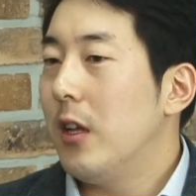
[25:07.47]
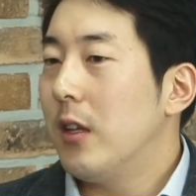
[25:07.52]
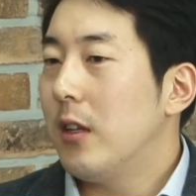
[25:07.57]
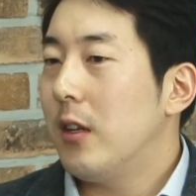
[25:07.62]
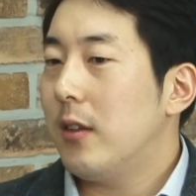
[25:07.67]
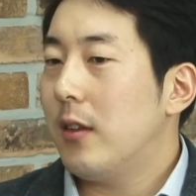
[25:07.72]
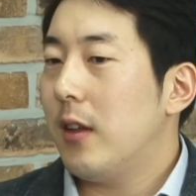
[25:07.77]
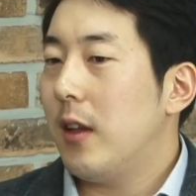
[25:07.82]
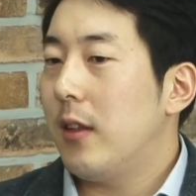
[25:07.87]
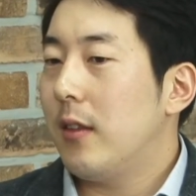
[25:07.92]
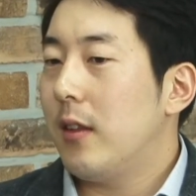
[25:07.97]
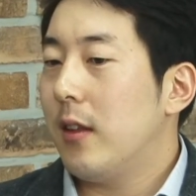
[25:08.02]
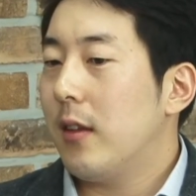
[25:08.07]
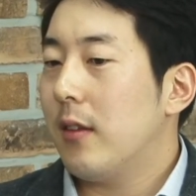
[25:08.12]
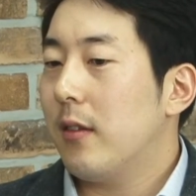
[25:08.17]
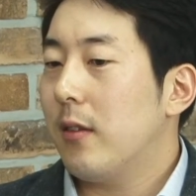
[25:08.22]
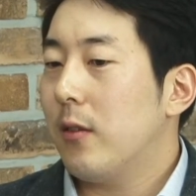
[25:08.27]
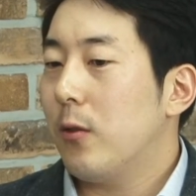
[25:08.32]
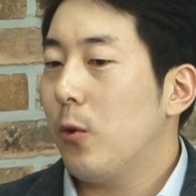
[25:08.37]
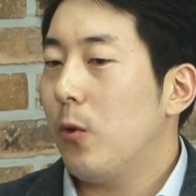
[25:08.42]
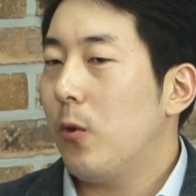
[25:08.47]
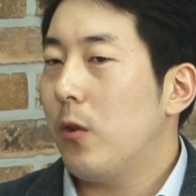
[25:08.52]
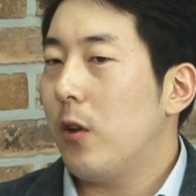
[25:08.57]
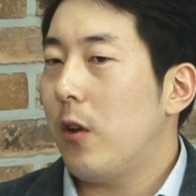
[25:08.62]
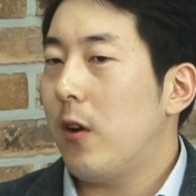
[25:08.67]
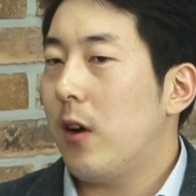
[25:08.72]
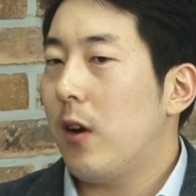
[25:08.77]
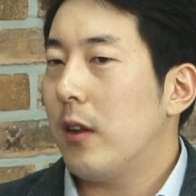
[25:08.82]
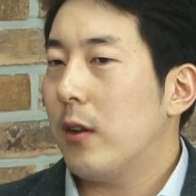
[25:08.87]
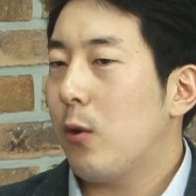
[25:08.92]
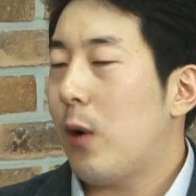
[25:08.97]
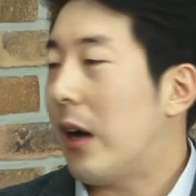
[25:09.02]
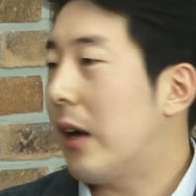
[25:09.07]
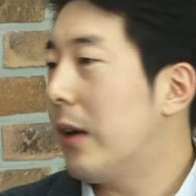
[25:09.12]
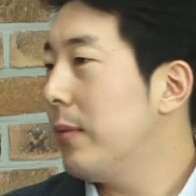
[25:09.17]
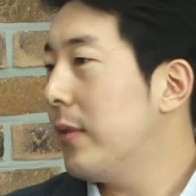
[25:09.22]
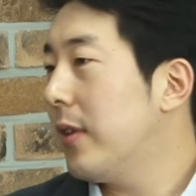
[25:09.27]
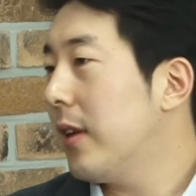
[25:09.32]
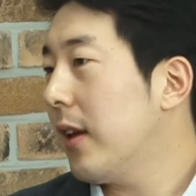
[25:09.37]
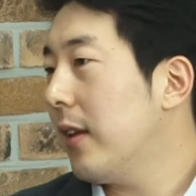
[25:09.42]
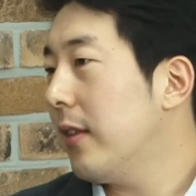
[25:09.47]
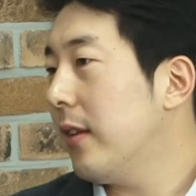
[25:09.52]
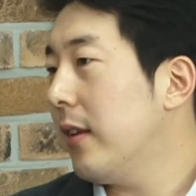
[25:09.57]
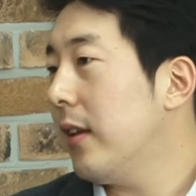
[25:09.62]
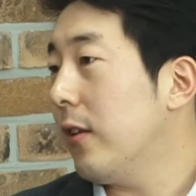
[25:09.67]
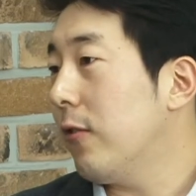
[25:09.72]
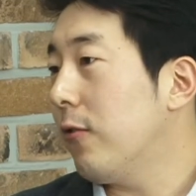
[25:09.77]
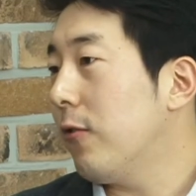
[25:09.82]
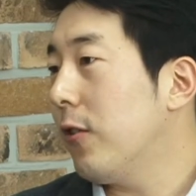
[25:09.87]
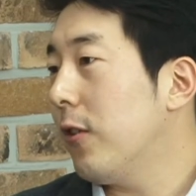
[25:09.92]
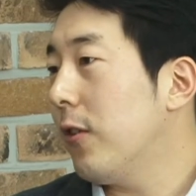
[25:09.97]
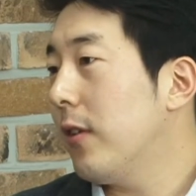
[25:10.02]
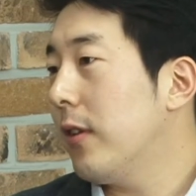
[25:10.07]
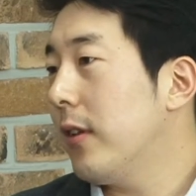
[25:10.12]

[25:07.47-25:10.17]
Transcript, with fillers: 실제 엔진엑스도 여러 가지 과금 체계들이 있고요.